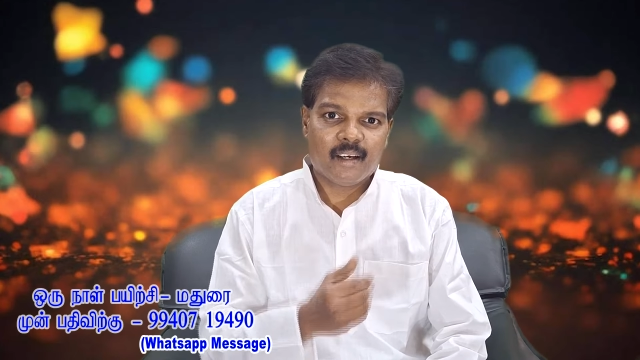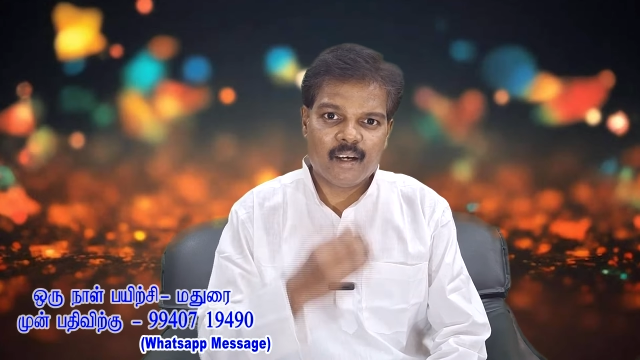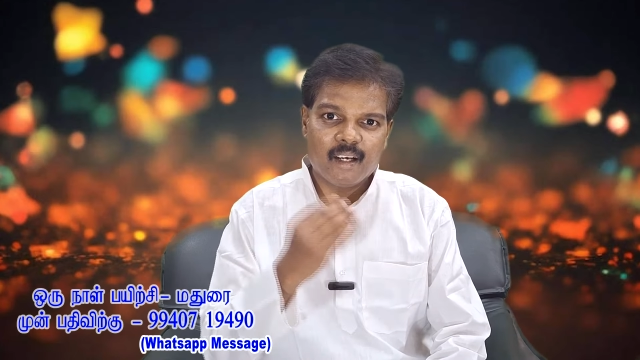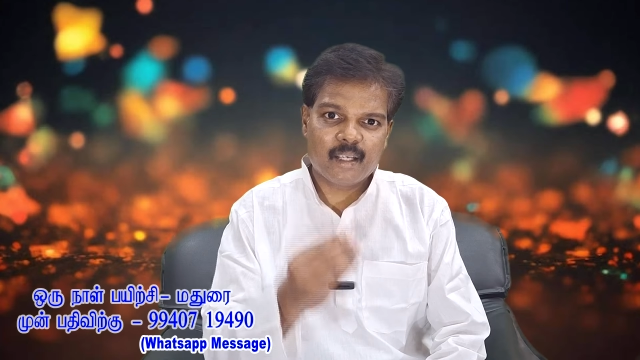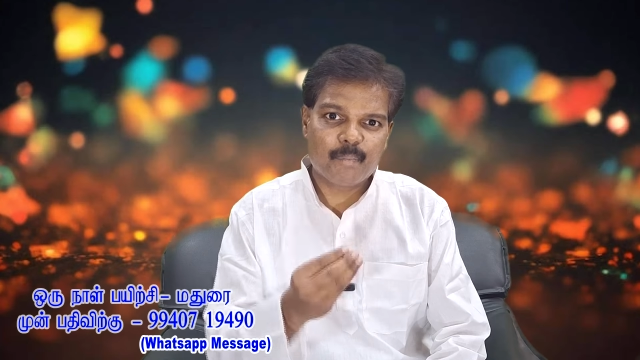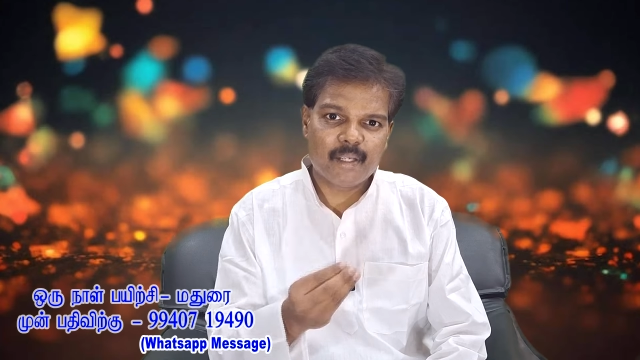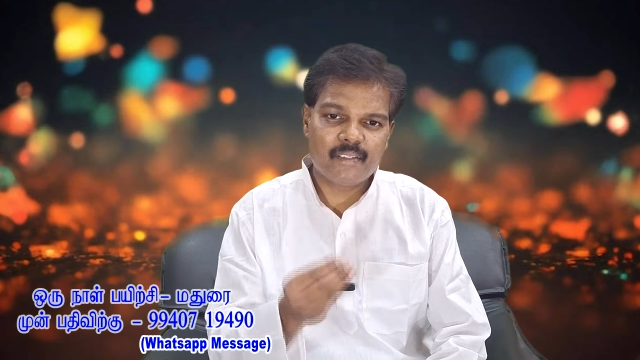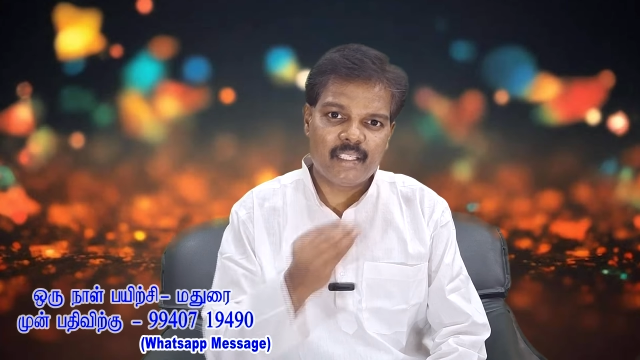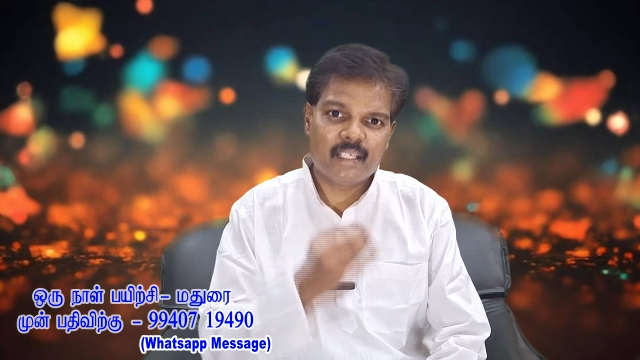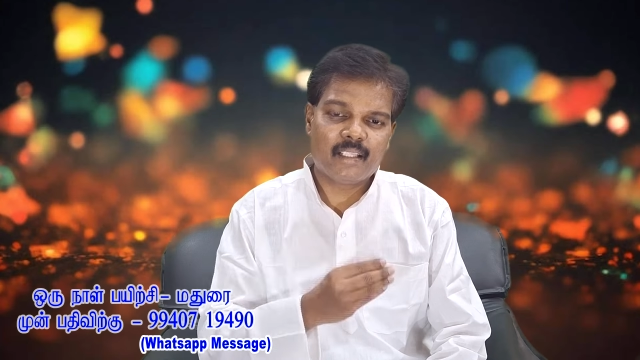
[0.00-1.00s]
ஹால்
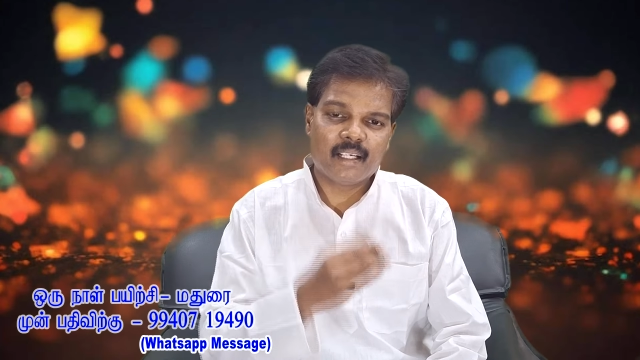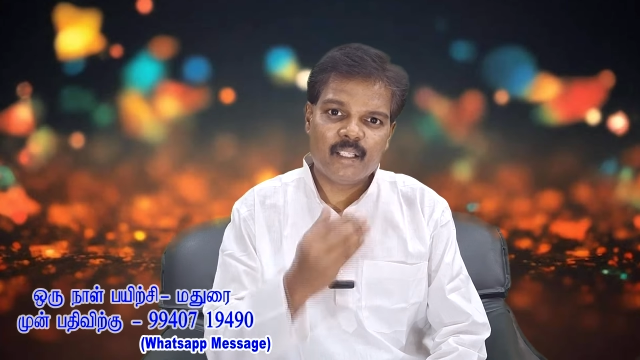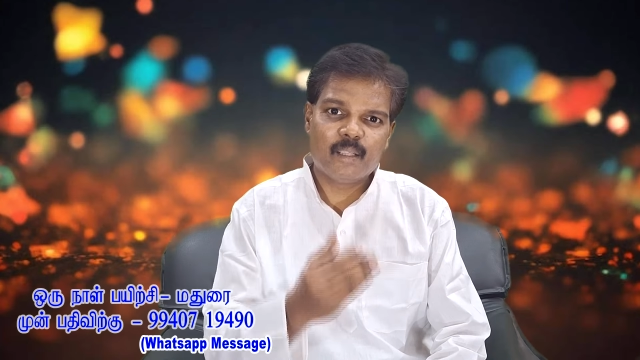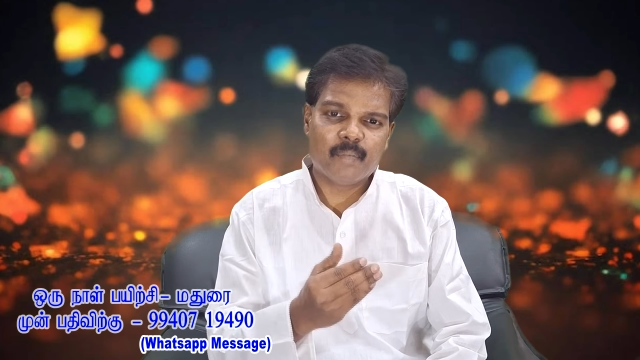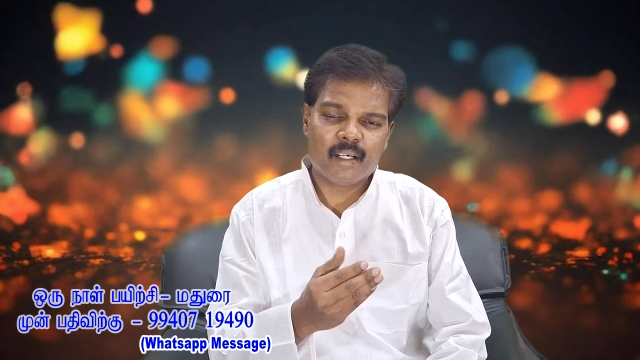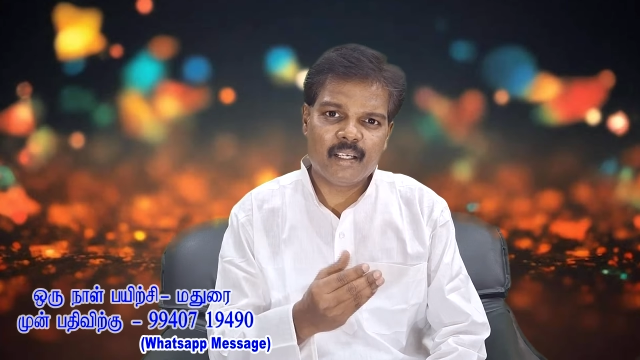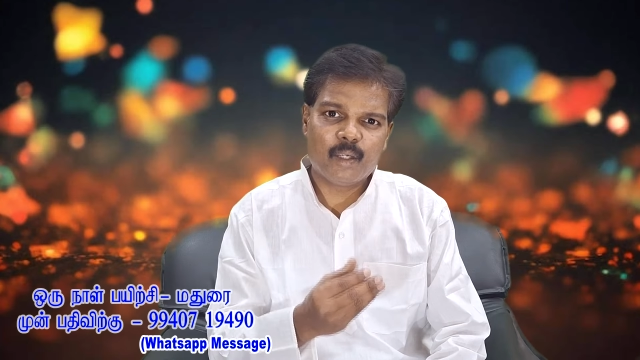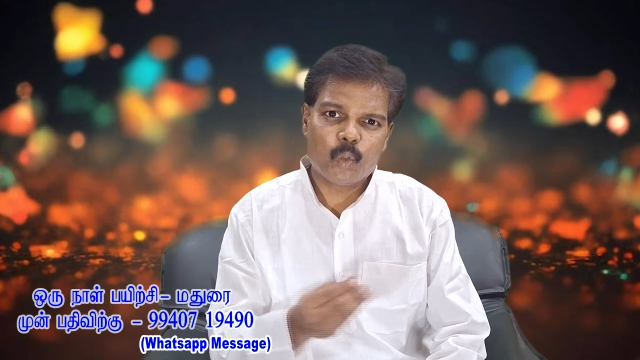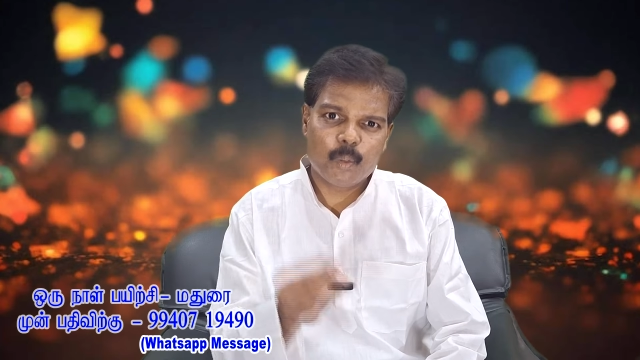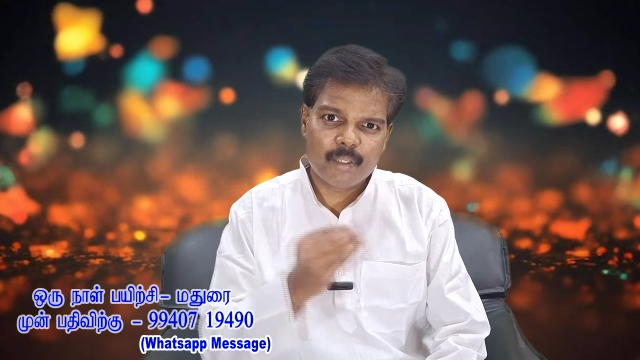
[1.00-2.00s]
கெப்பாசிட்டிக்கு தகுந்த மாதிரி
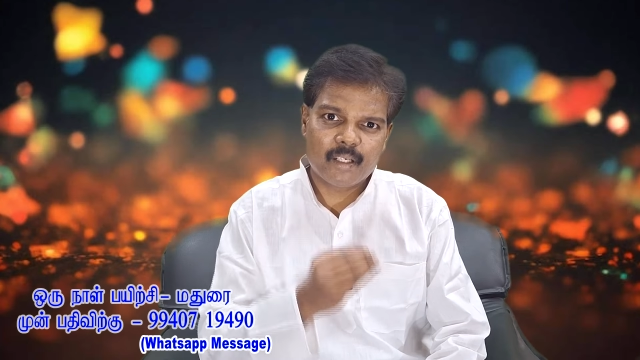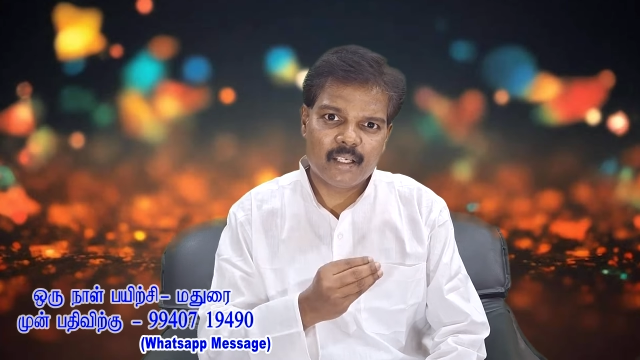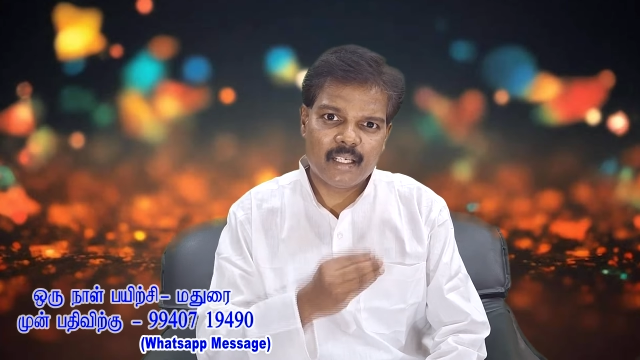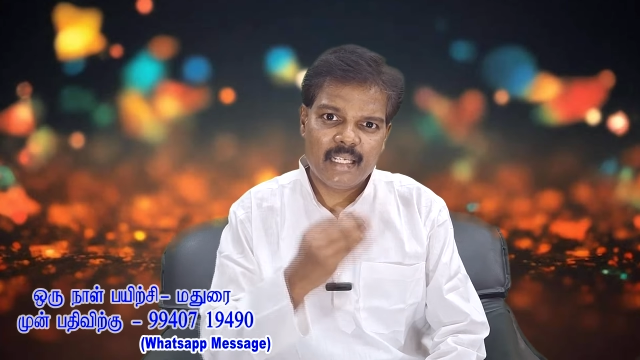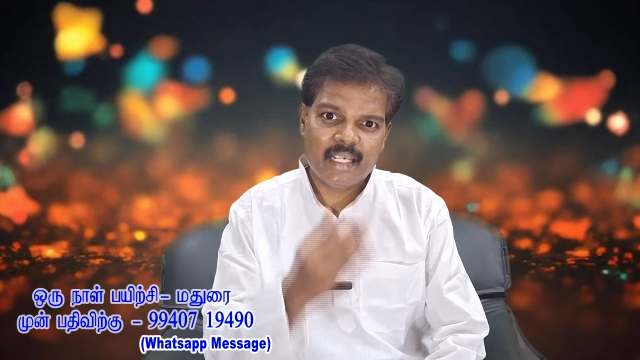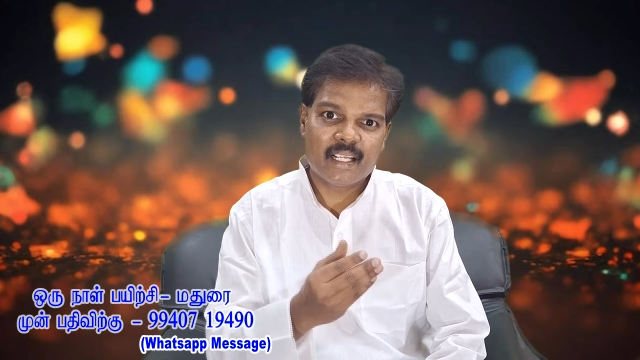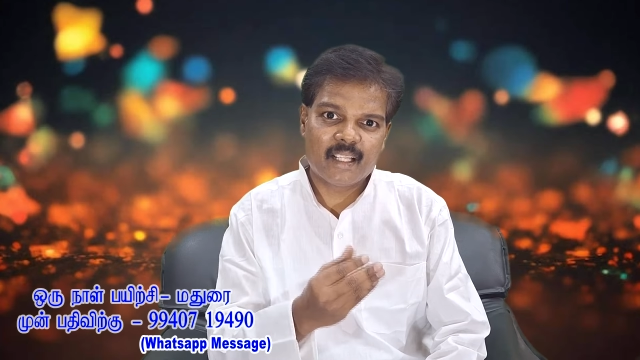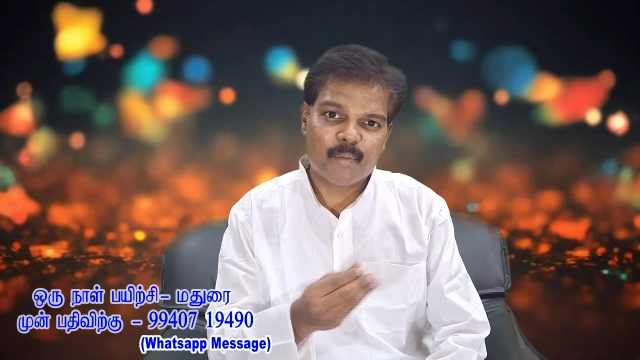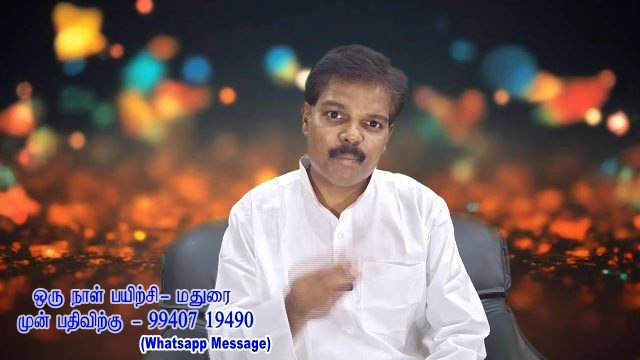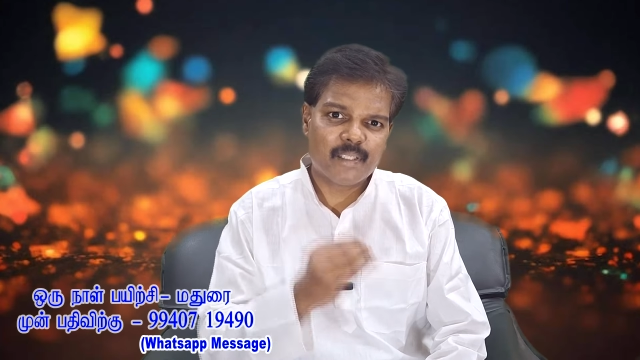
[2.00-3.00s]
குறிப்பிட்ட எண்ணிக்கையில
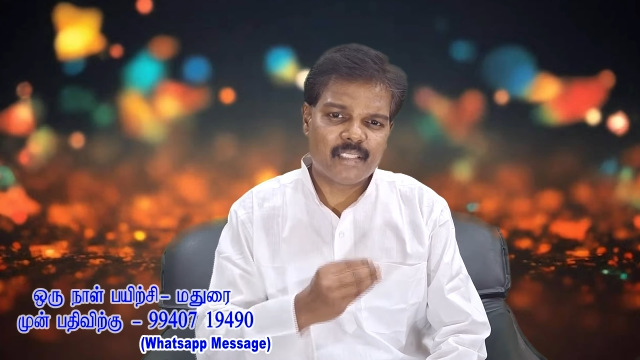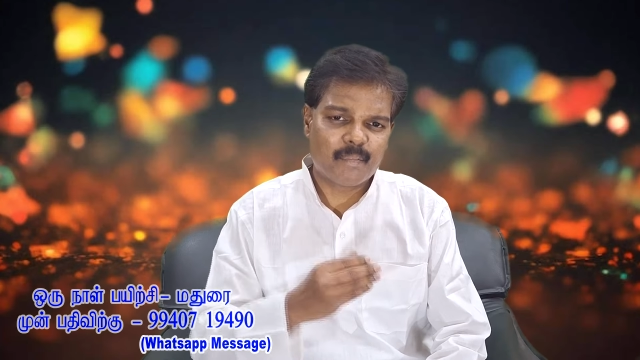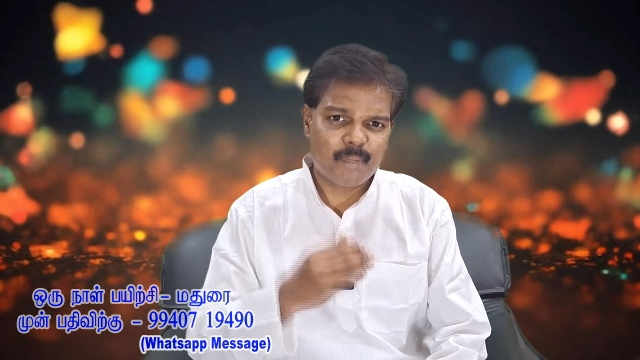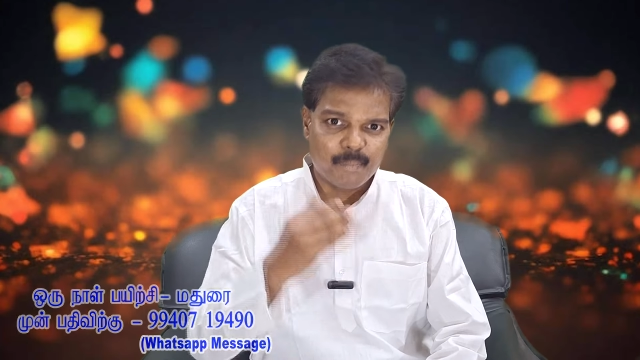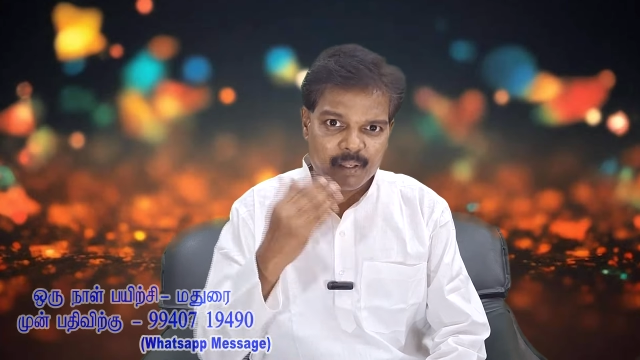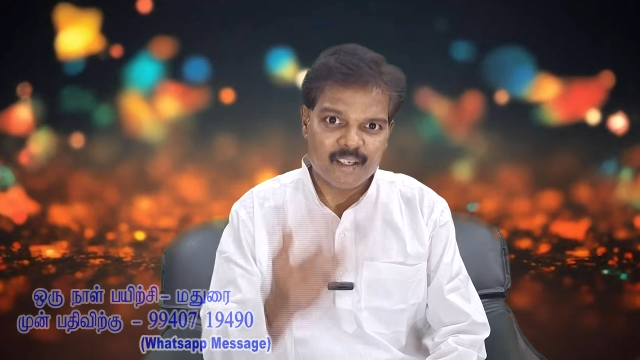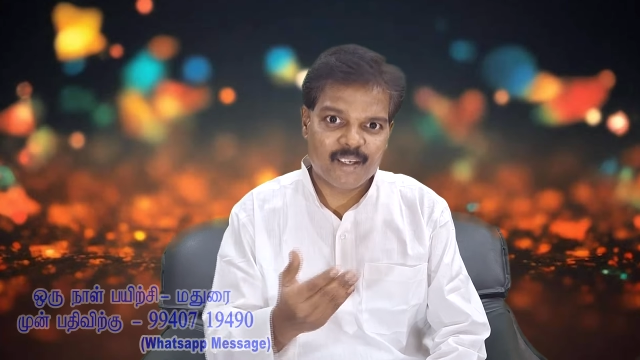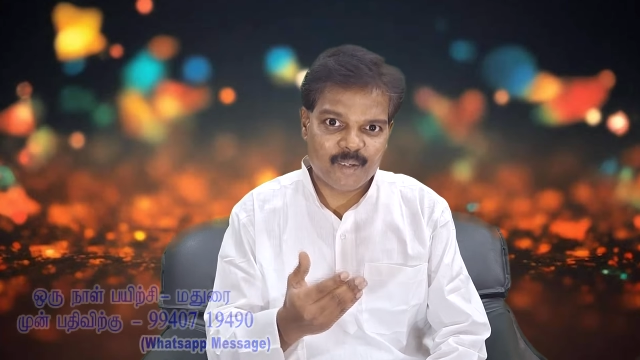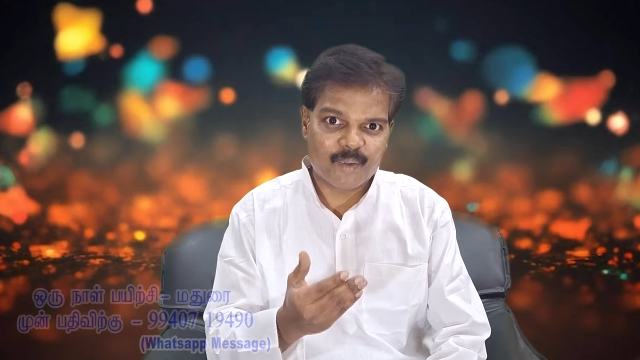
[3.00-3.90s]
தான் மெம்பர்ஸ் அட்மிட் பண்ணலான்